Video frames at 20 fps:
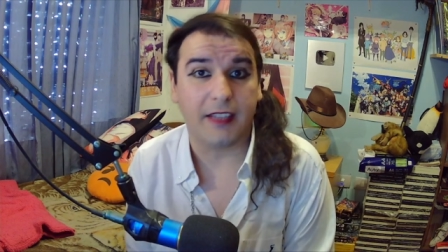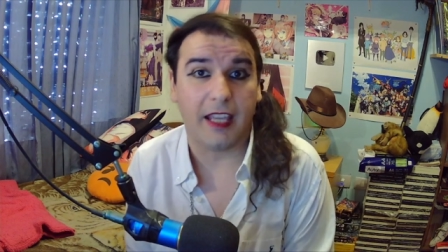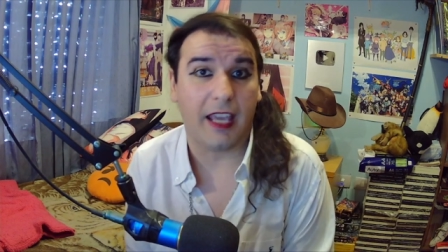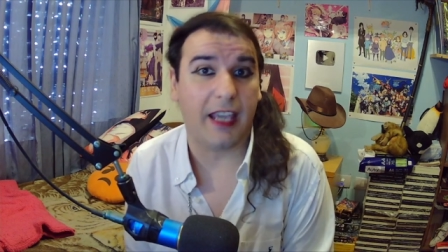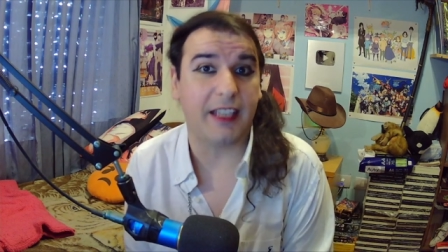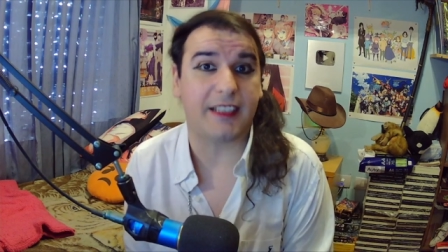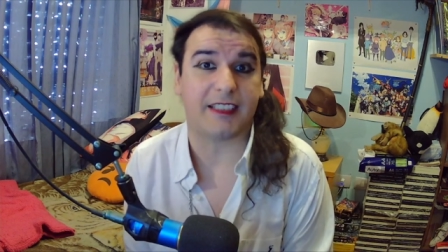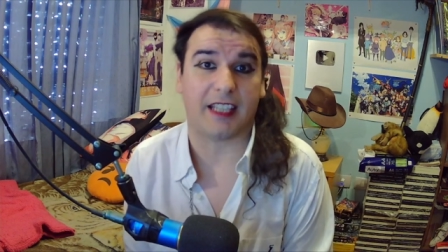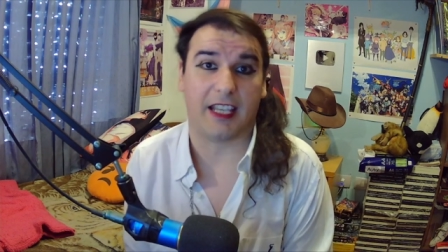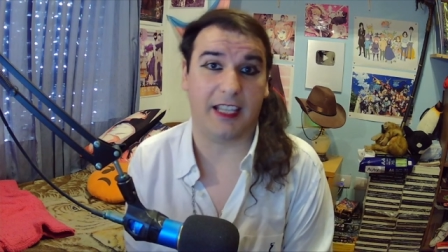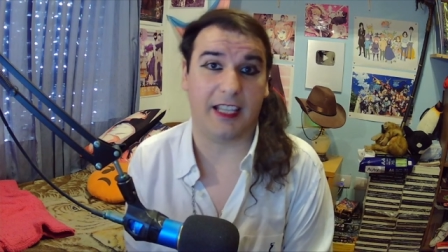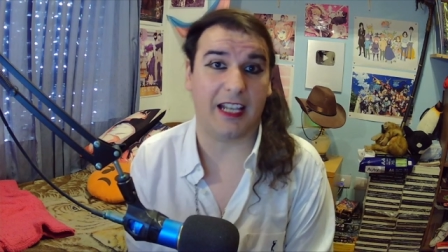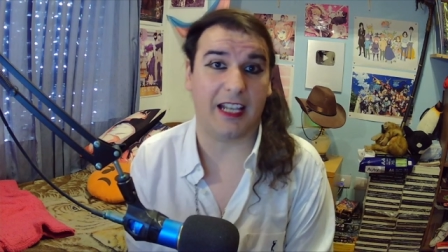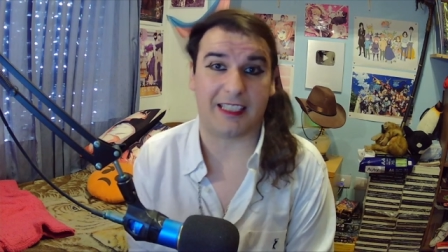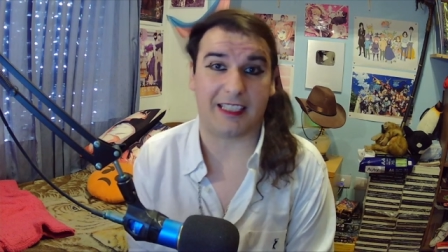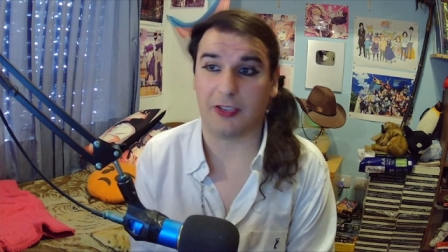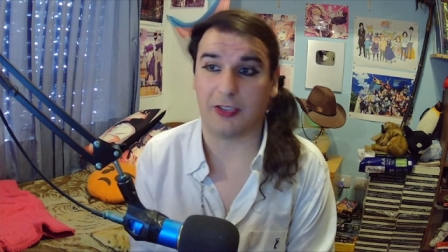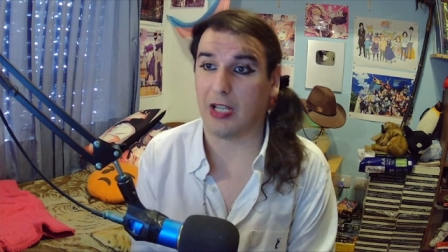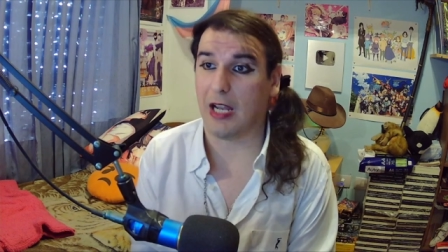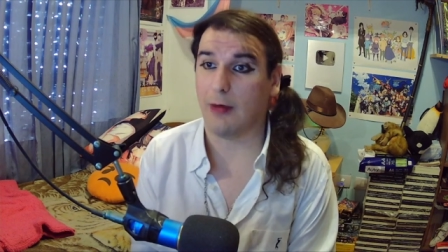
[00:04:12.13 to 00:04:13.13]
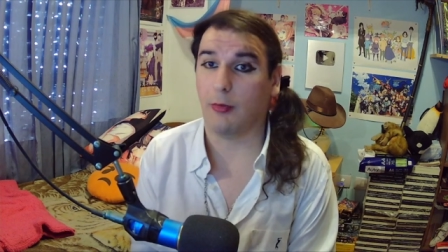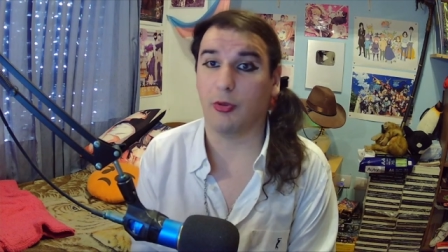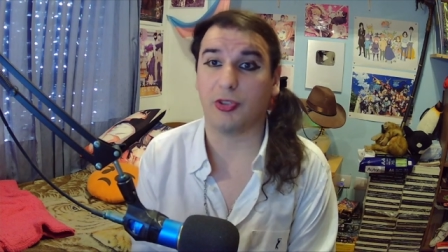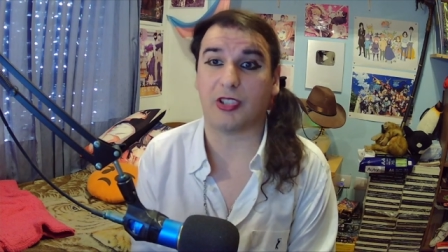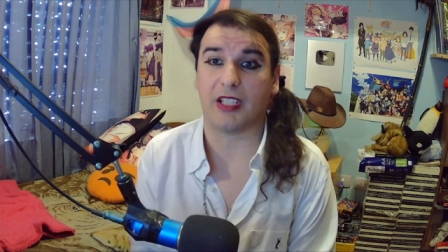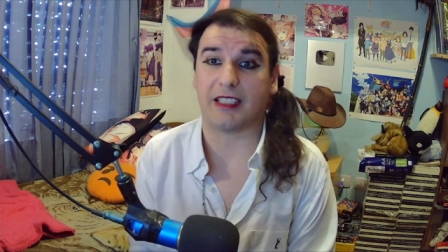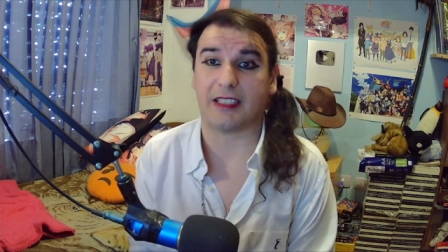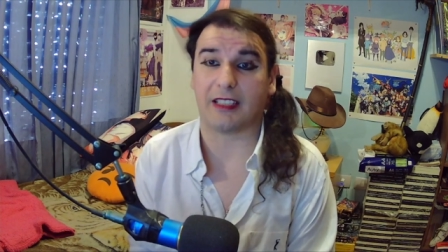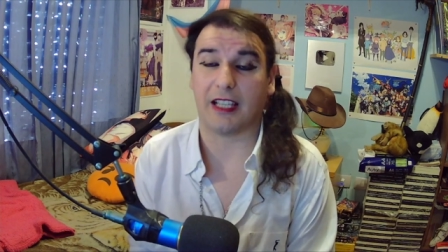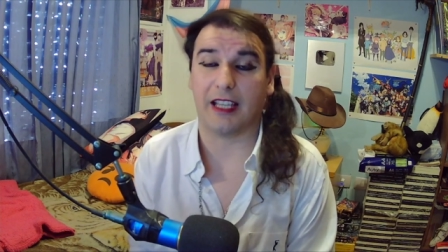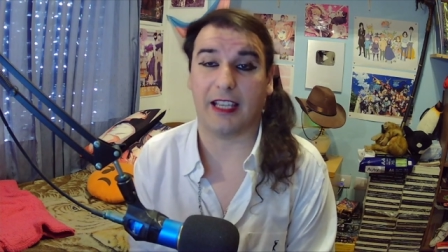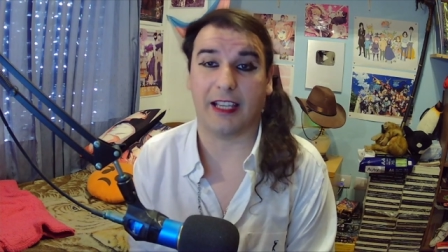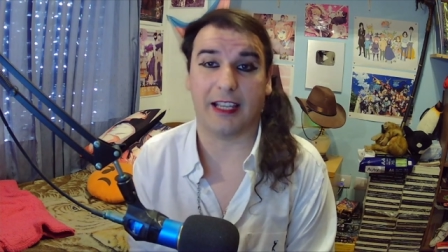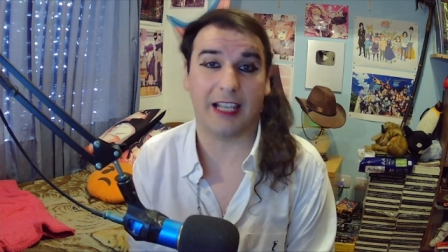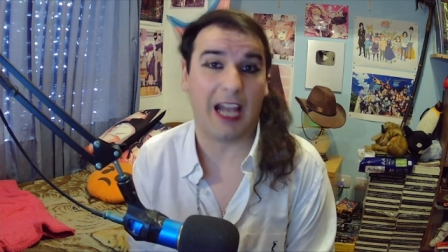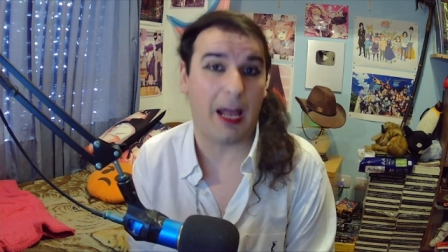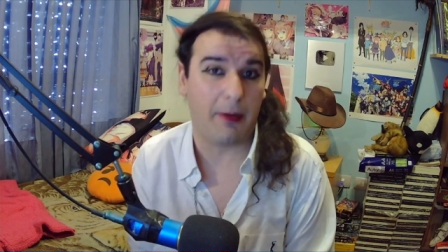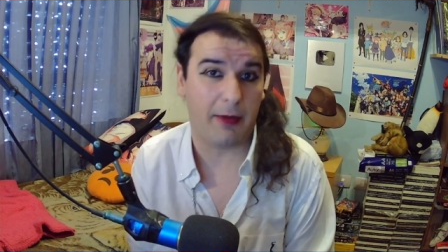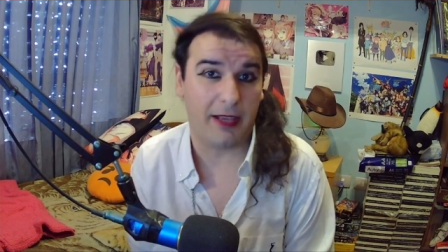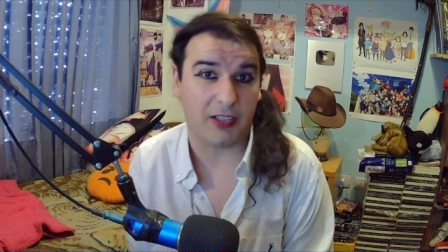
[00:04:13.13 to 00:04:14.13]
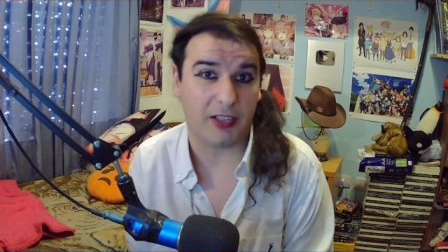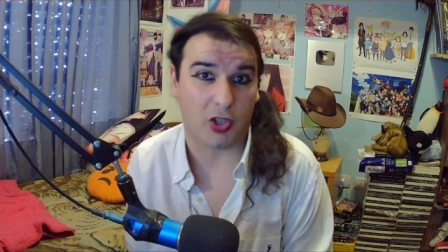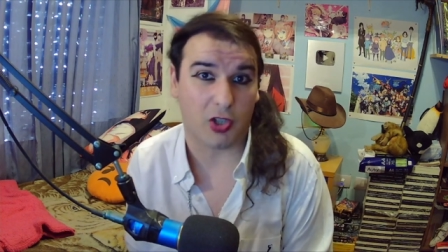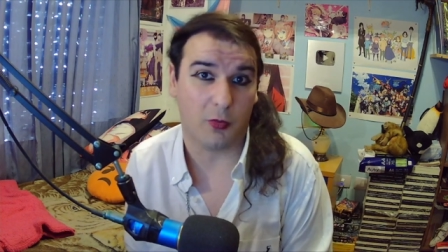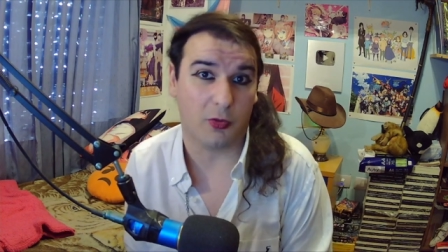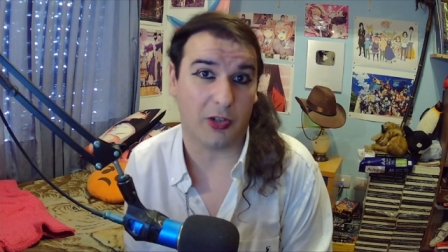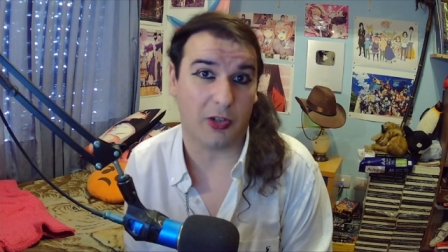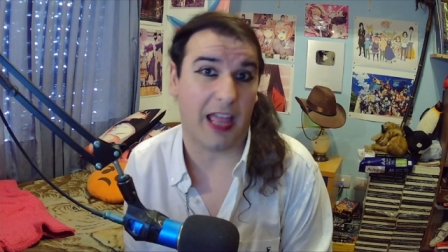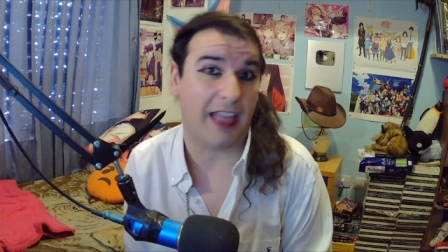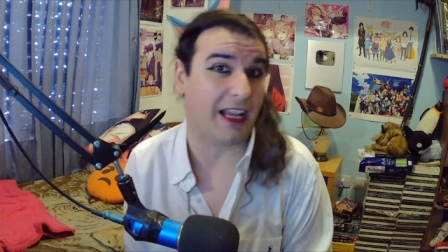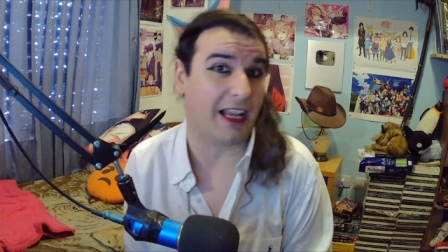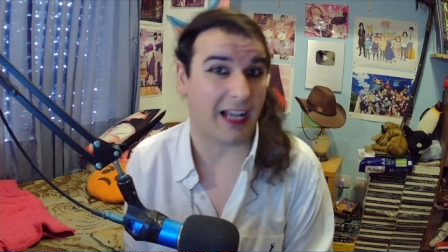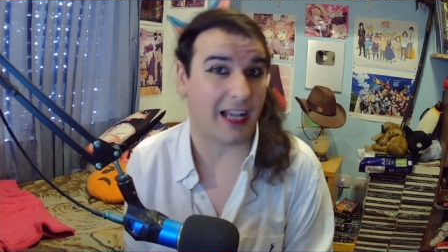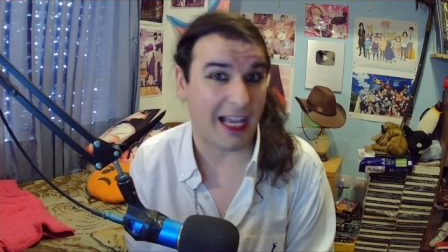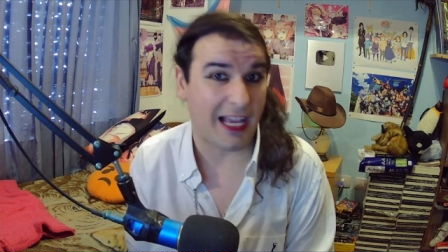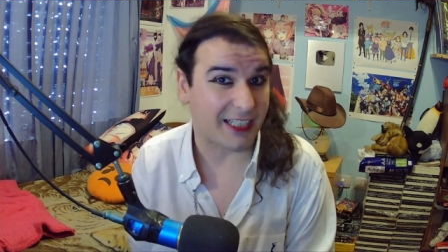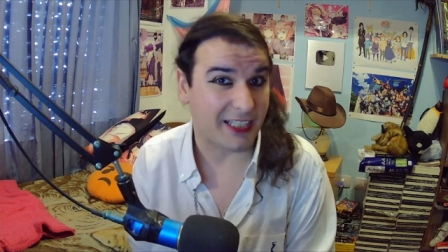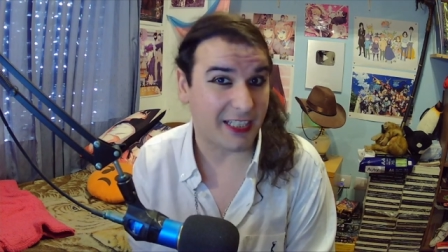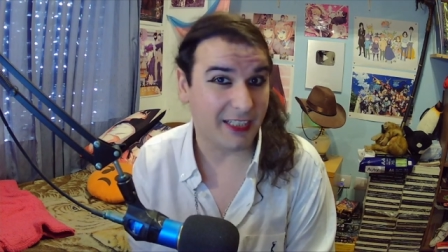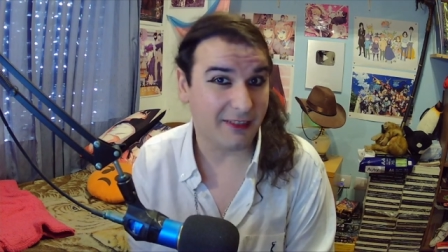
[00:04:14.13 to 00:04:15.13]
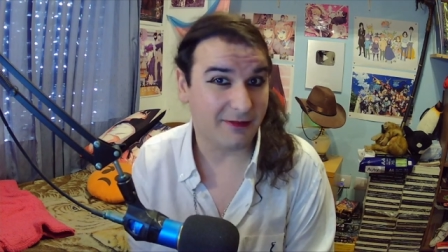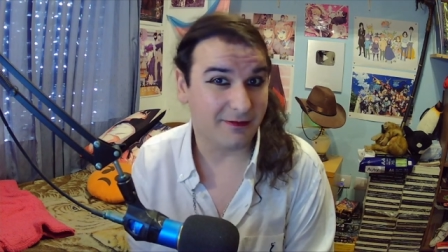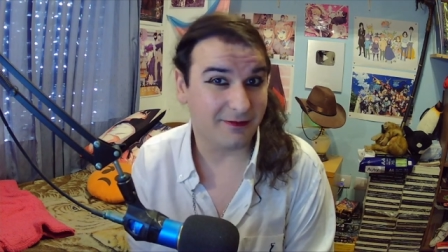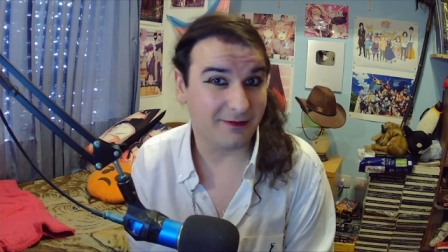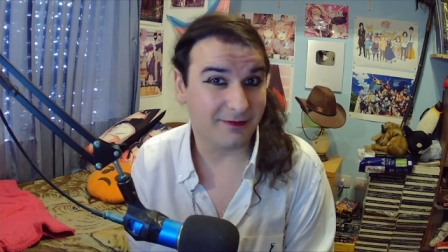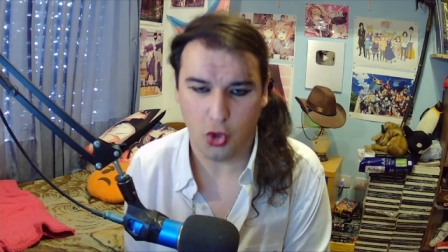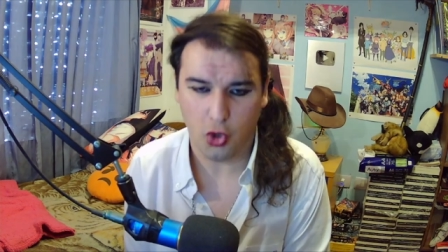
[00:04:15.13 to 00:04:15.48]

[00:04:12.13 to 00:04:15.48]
de seguir haciendo las voces eh, graves, como la de Kakashi.